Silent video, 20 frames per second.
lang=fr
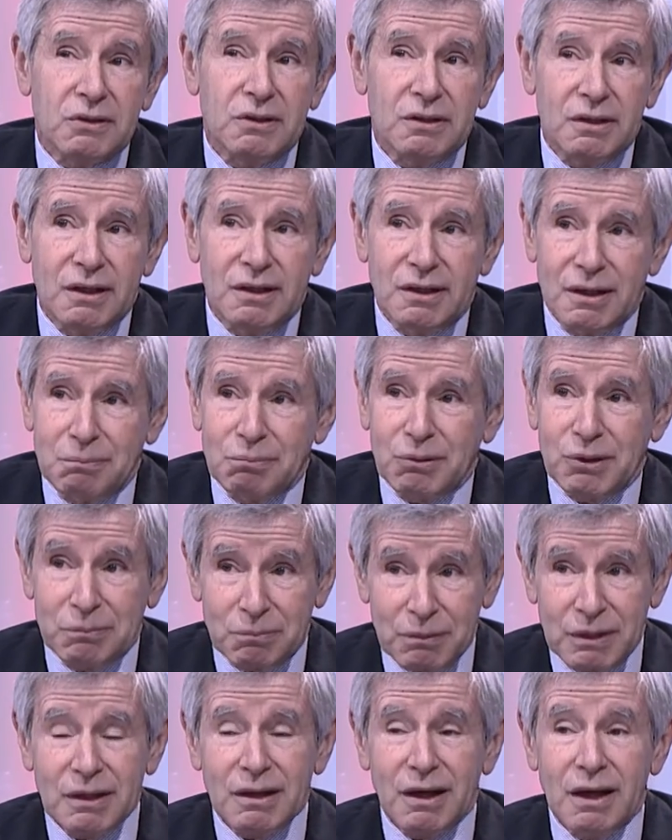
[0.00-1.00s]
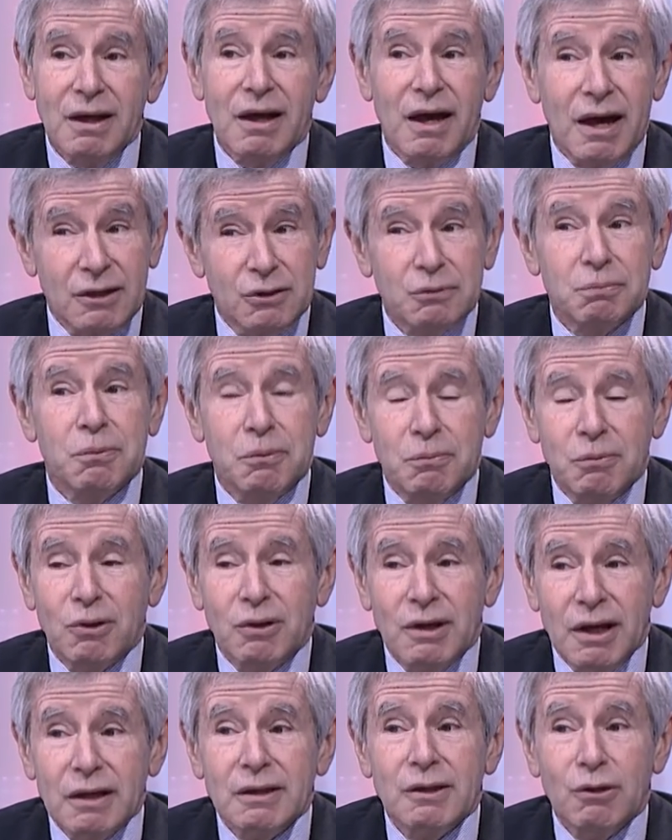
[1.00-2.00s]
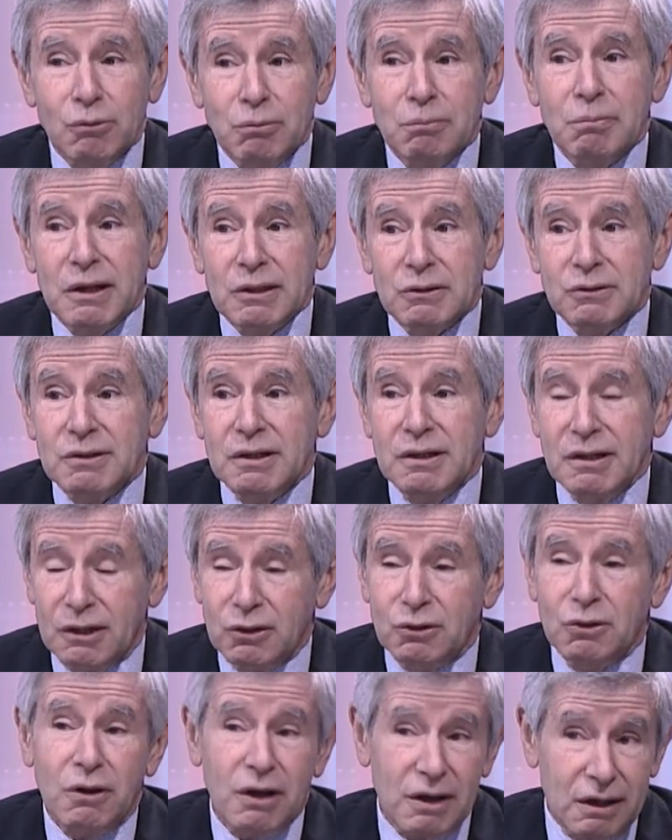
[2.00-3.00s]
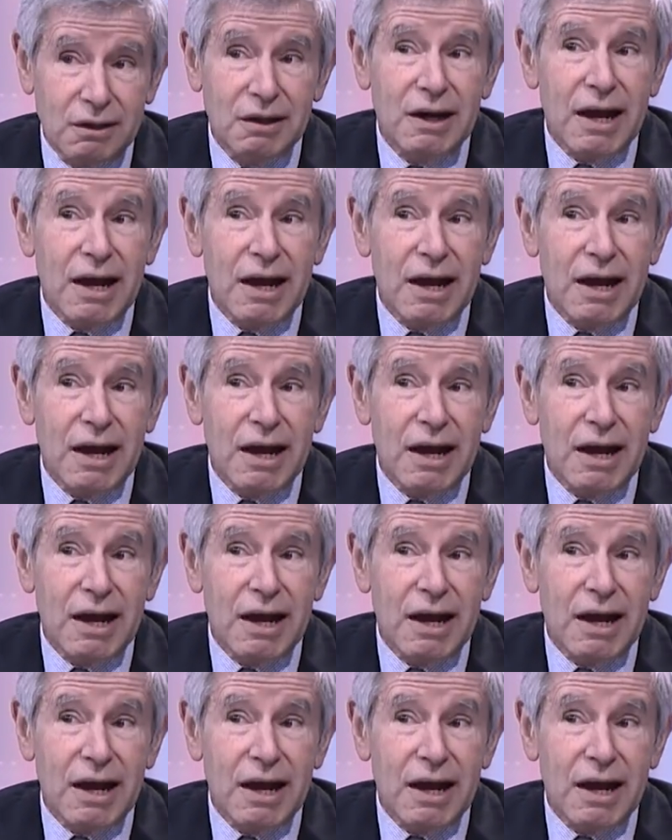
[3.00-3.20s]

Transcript: qui gagne la primaire, à ce moment-là, il y a une base électorale